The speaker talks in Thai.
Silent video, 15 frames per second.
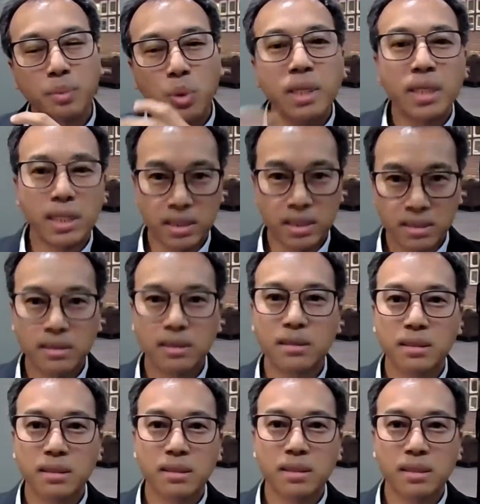พูดถึง
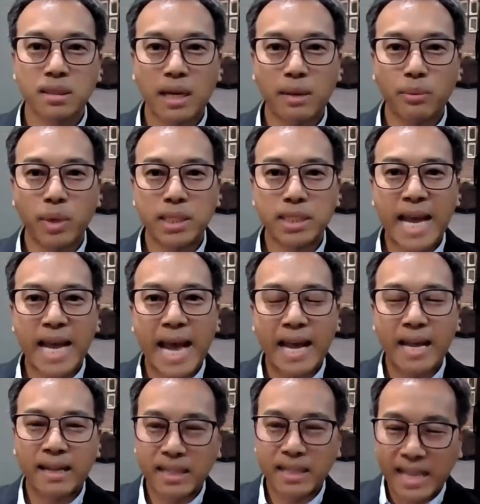นะครับว่าจะหา
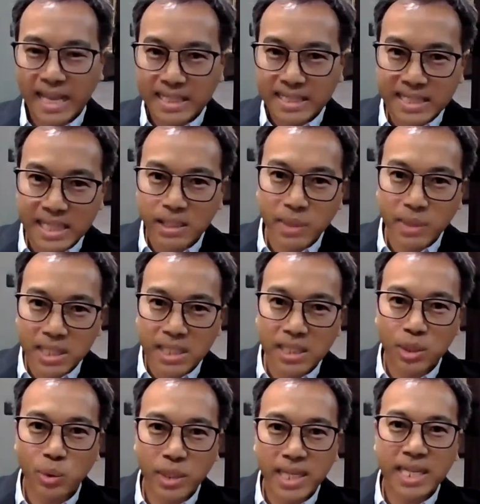excess
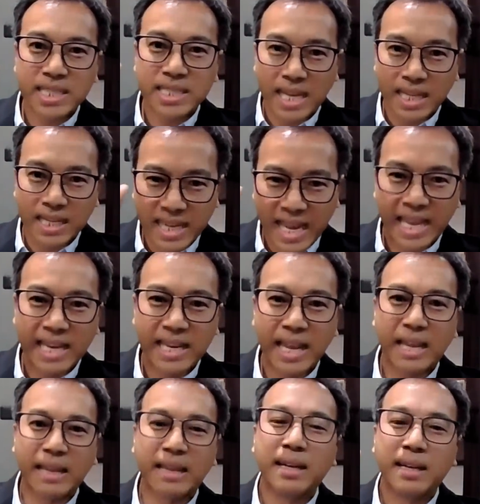return ตัวนี้จากไหน
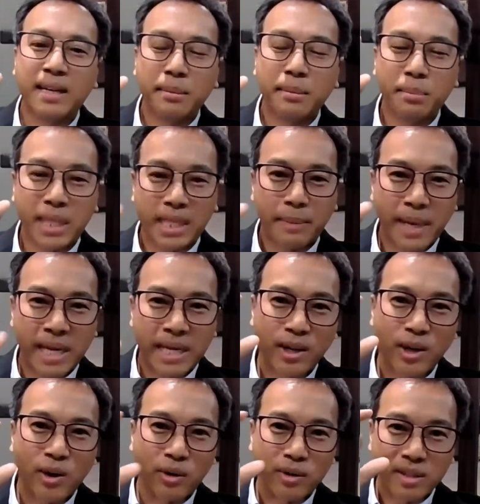ในผลิตภัณ
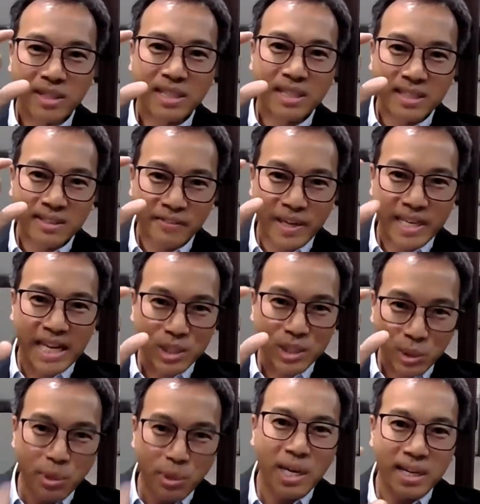ฑ์ของ
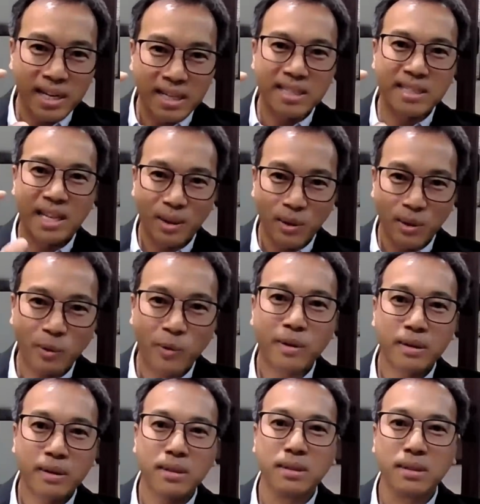financial product ในโลก
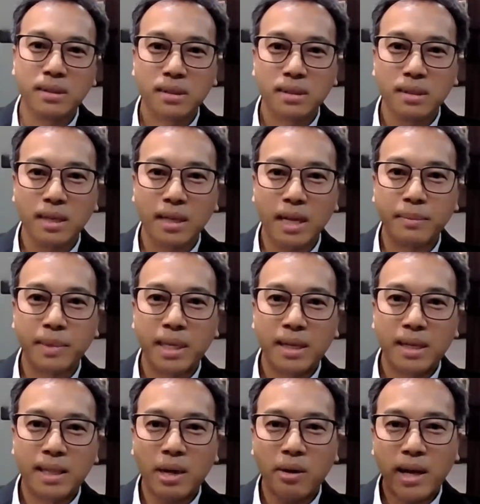นะครับ
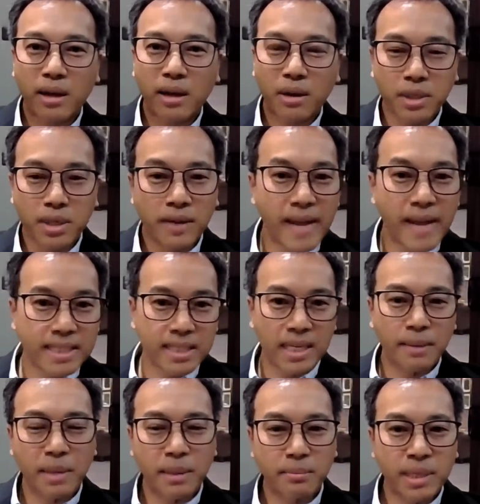แล้ว alternative asset
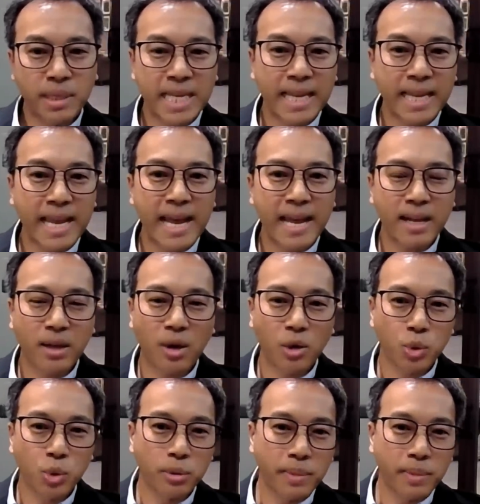เนี่ยมันไม่ใช่แค่กอ
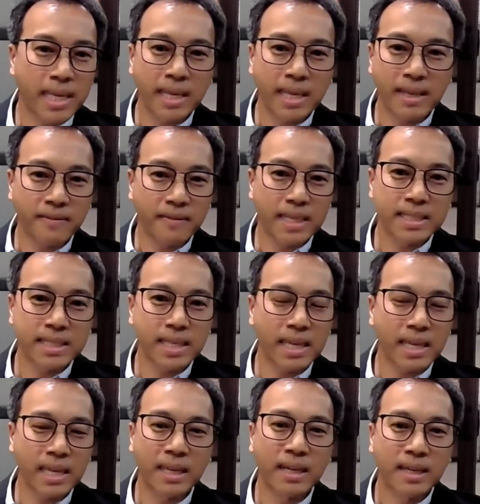งทุน พี อี วี
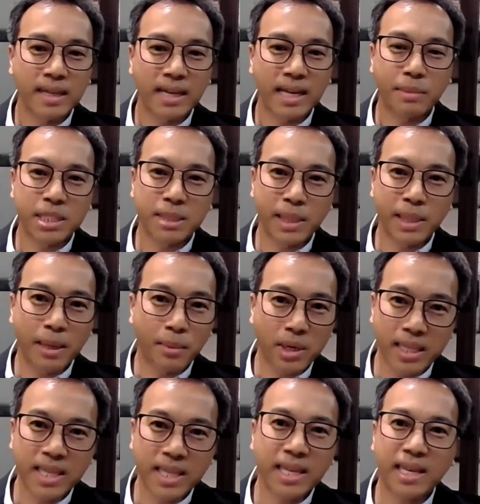ซี นะครับมันจะมี
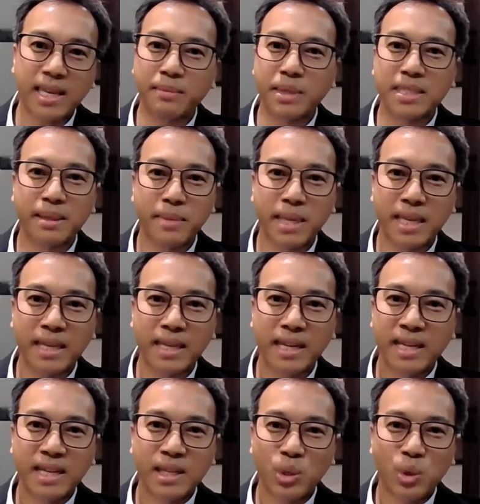commodity มันจะมี
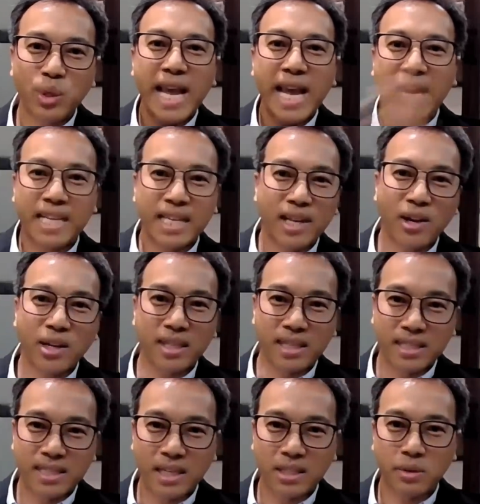ทุกงที่นอกเหนื
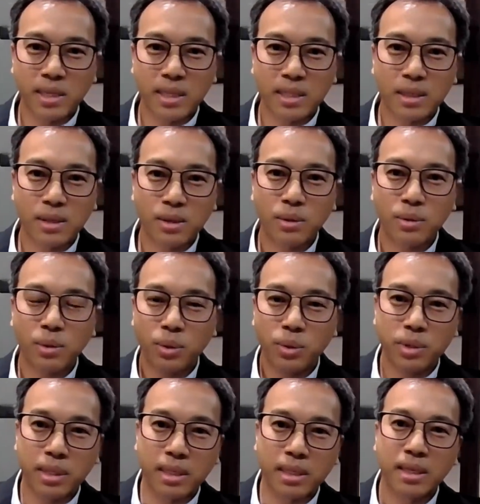อจาก traditional
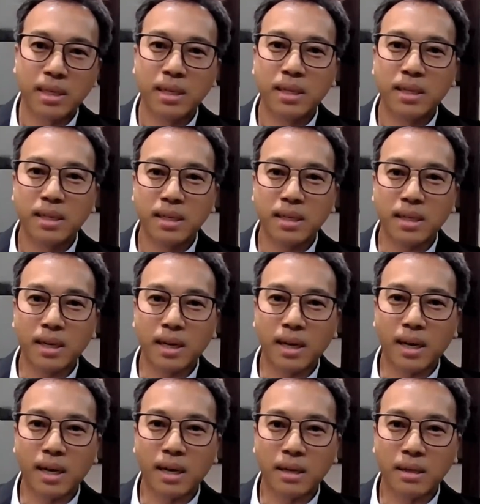หุ้น
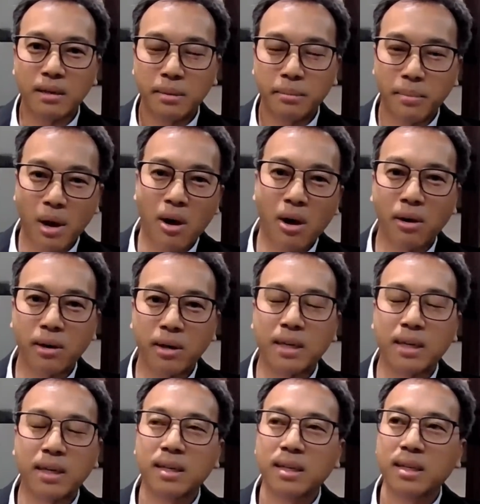อ่า bond
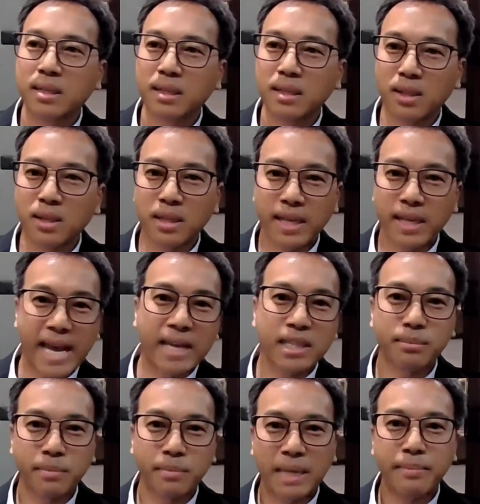แล้วก็
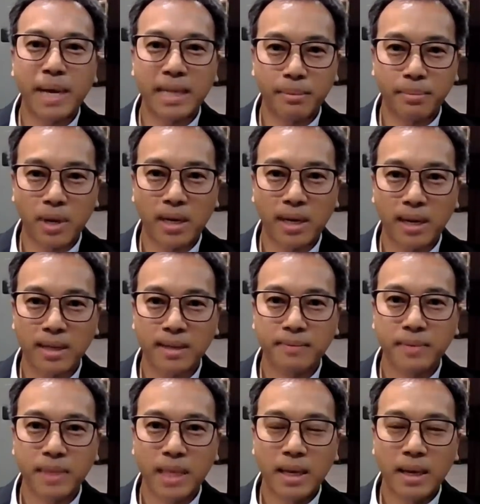cash money market product
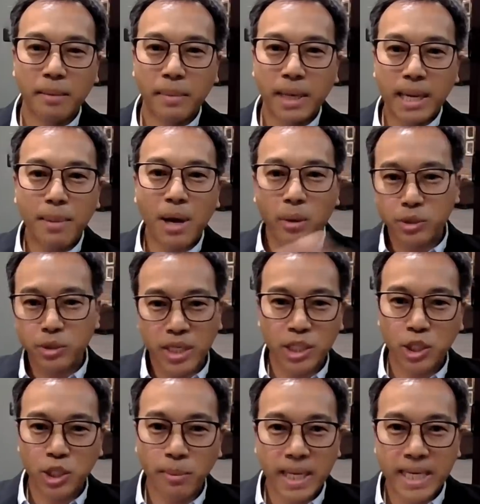ไม่ได้บอกว่า
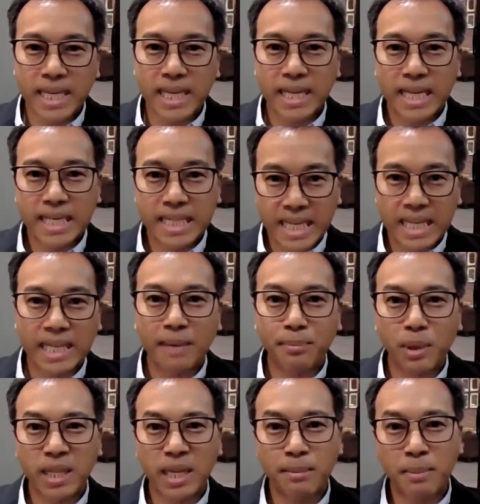traditional ไม่ดีนะดีแล้ว
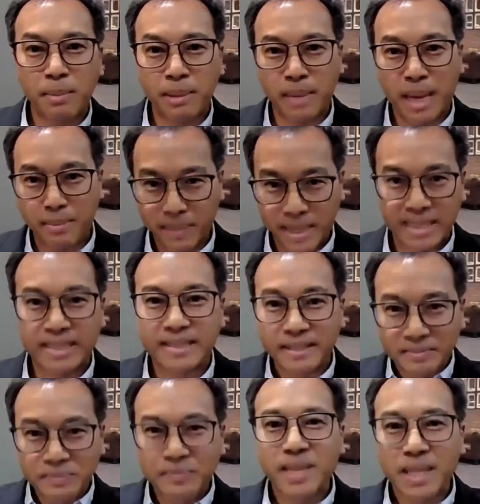เพราะนั้นมันเป็นแบบเป็น
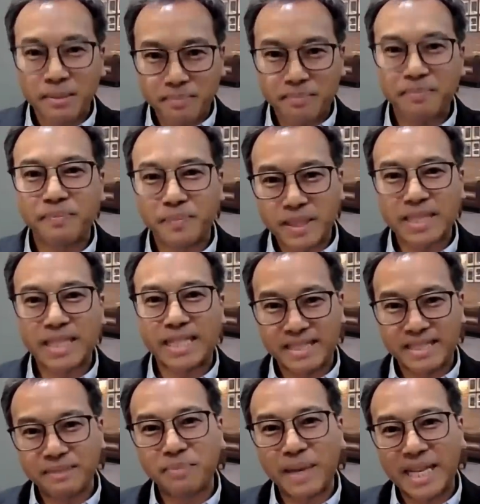
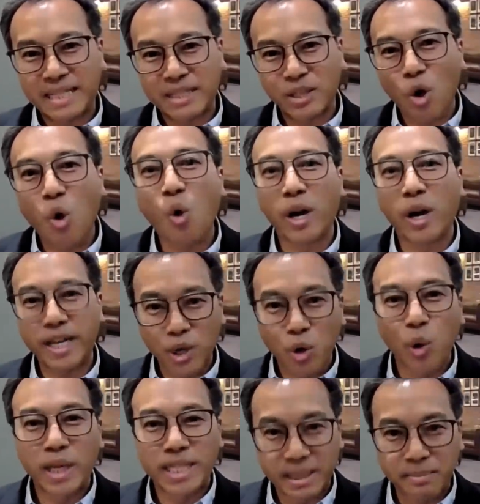เป็น core ที่
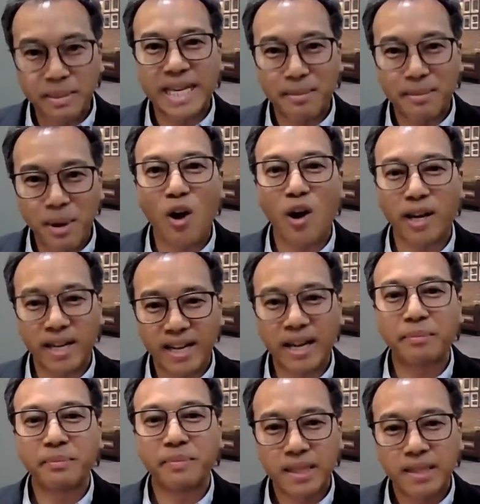ควรจะมีในพอร์ตนะค
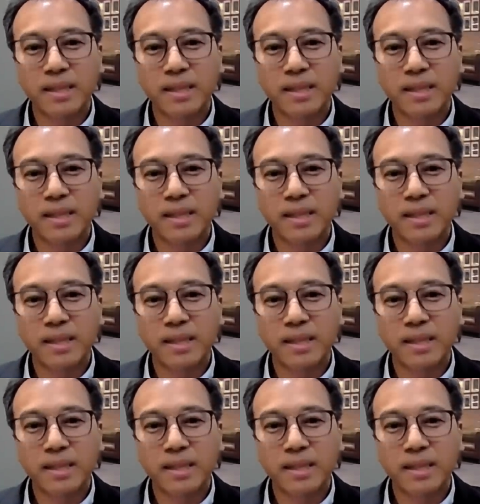รับ